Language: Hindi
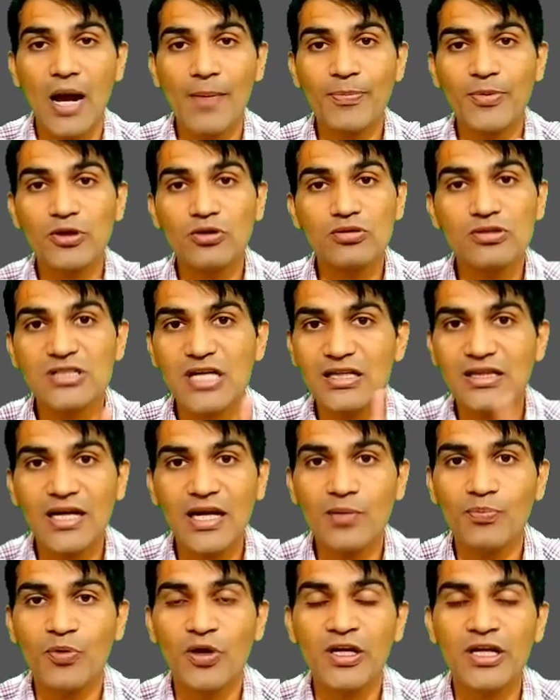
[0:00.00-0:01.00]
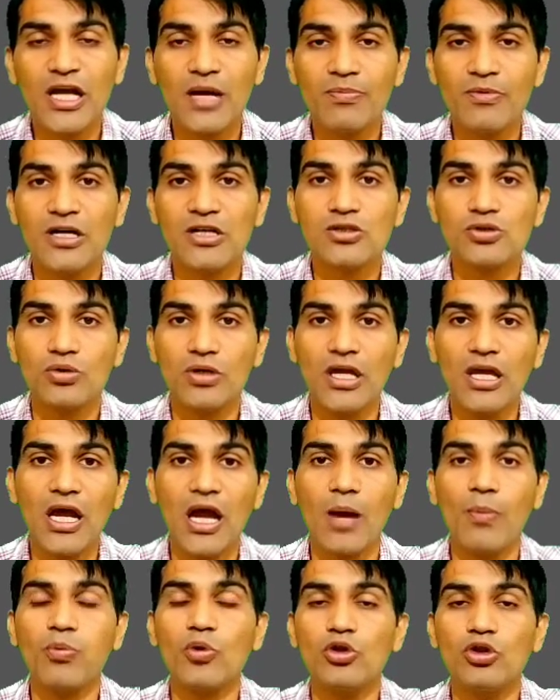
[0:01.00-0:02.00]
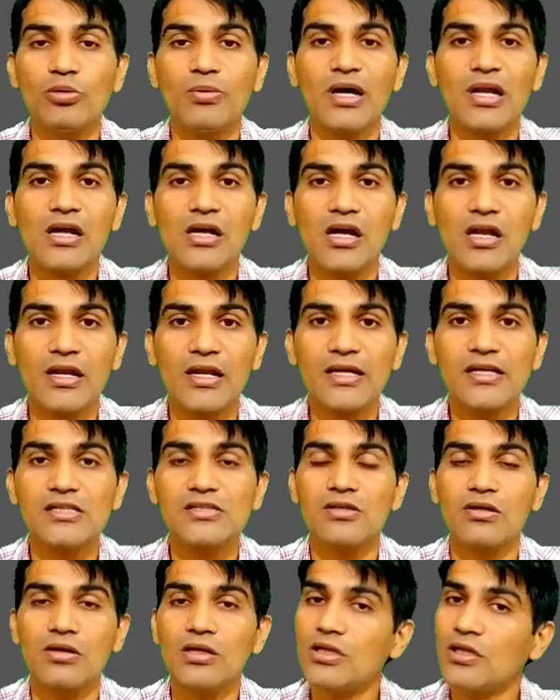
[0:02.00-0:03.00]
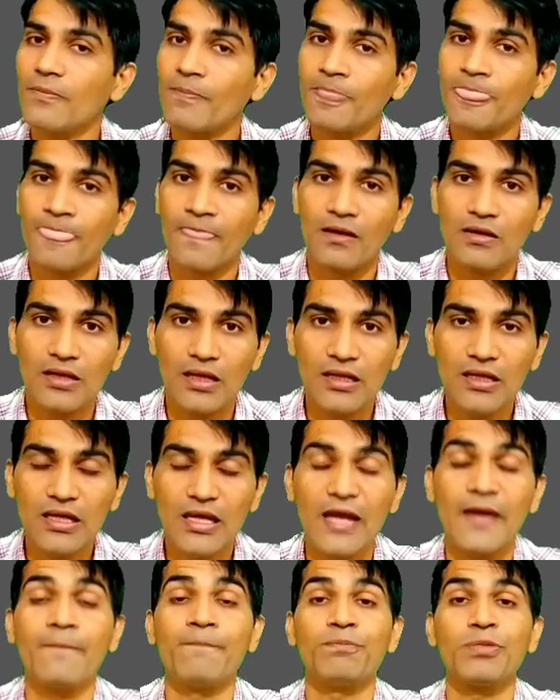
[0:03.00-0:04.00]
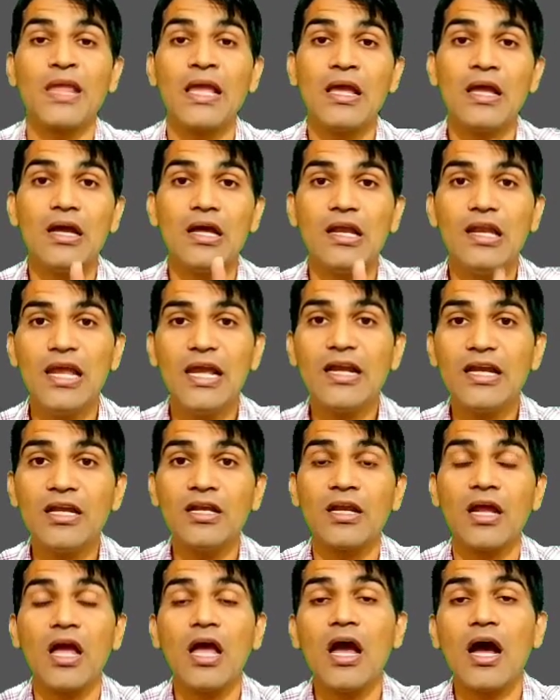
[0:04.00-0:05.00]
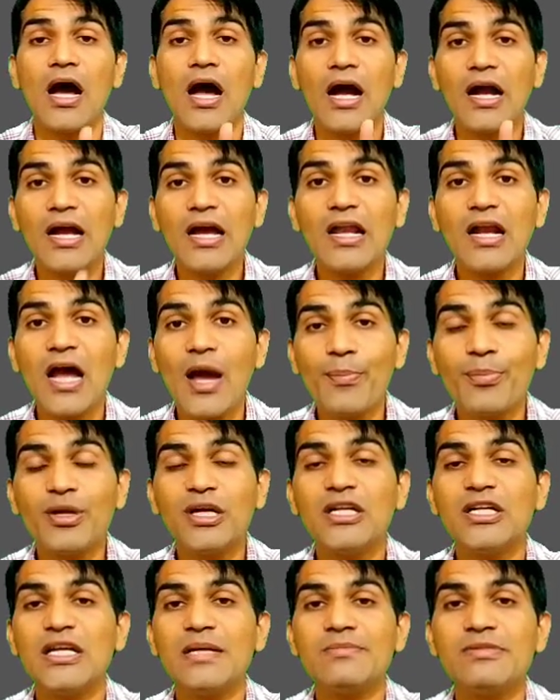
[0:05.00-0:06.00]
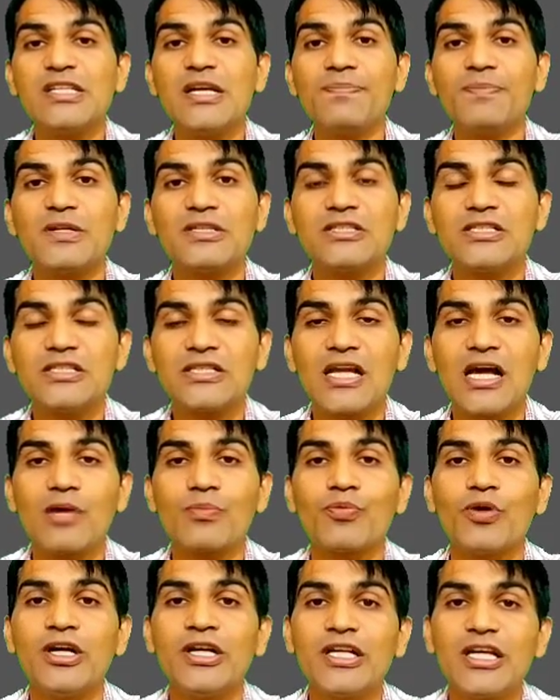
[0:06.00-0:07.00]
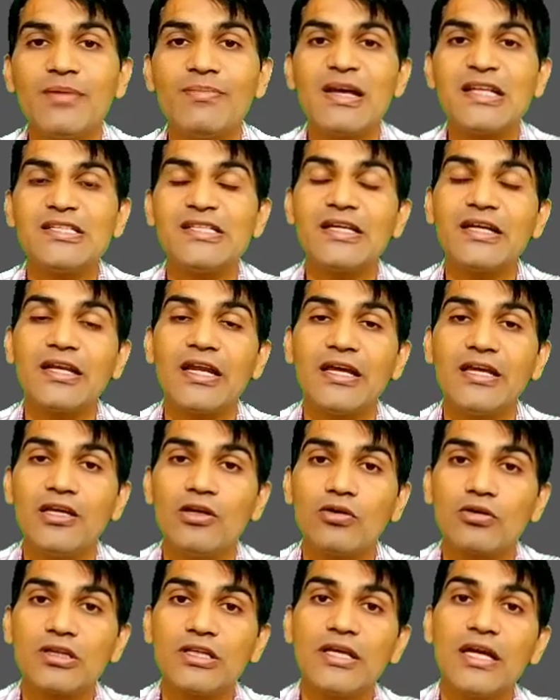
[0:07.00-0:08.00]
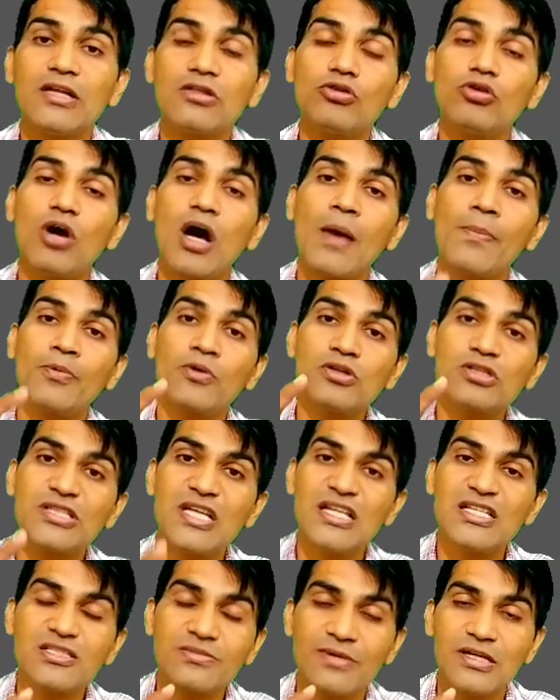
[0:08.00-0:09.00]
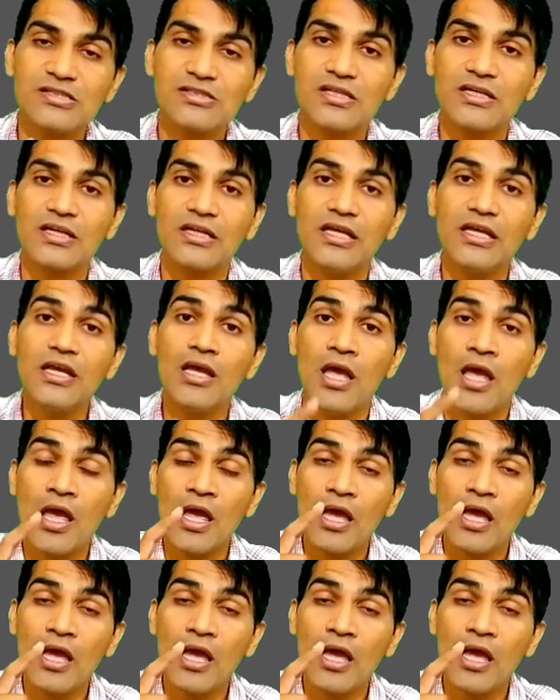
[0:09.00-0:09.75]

आपके तो सात लाख पॉइंट आप कर चुके हैं आपको दोबारा करने की जरूरत नहीं है लेकिन अगर आपकी टीम से 25 लाख पॉइंट की मैचिंग नहीं होती है तो आपको सेल्स मास्टर की